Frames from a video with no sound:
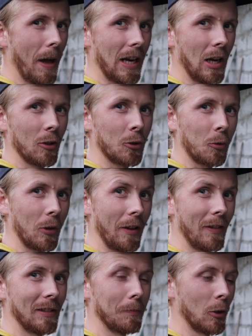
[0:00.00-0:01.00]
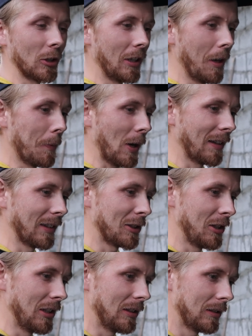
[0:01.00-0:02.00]
bara oszukuje więc może nie pokazać
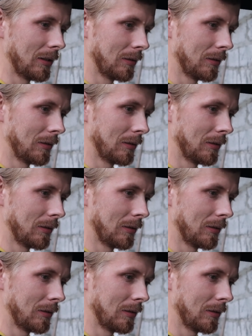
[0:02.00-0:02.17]
nic.